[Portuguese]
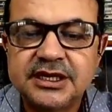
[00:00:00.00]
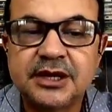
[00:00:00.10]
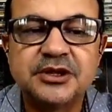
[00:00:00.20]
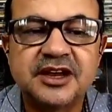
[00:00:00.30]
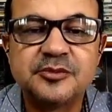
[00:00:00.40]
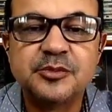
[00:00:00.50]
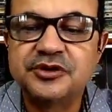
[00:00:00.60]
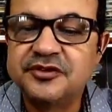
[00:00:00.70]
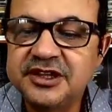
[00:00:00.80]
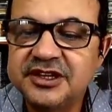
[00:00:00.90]
Quero dar as
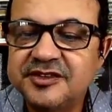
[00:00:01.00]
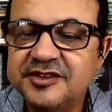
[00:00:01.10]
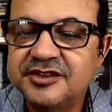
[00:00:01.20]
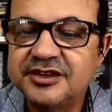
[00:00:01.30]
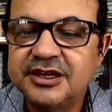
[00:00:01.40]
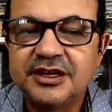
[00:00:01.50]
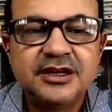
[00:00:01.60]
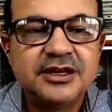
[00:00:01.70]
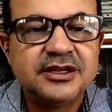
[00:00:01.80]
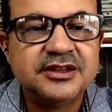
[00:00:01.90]
boas-vindas,
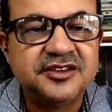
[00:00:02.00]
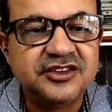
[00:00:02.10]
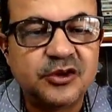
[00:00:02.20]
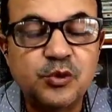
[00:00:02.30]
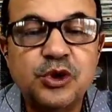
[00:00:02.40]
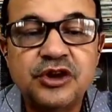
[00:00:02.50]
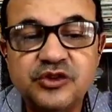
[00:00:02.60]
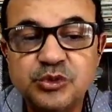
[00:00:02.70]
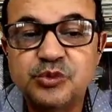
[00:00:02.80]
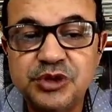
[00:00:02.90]
desejar um
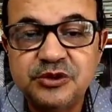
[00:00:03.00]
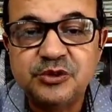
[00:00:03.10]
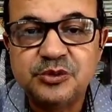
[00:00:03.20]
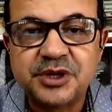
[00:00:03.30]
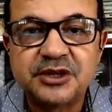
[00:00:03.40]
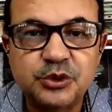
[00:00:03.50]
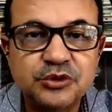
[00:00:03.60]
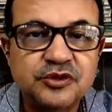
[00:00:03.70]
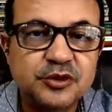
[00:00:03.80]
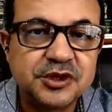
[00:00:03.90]
ótimo domingo para
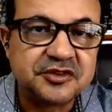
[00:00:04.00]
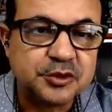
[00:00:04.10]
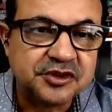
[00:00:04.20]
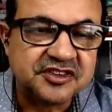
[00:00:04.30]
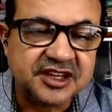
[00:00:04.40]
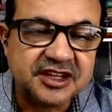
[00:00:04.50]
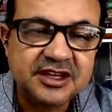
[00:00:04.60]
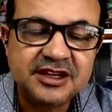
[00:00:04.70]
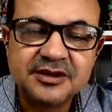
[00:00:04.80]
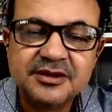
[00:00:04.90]
todos, todas, todas
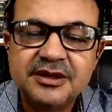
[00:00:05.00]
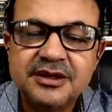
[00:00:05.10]
aqui.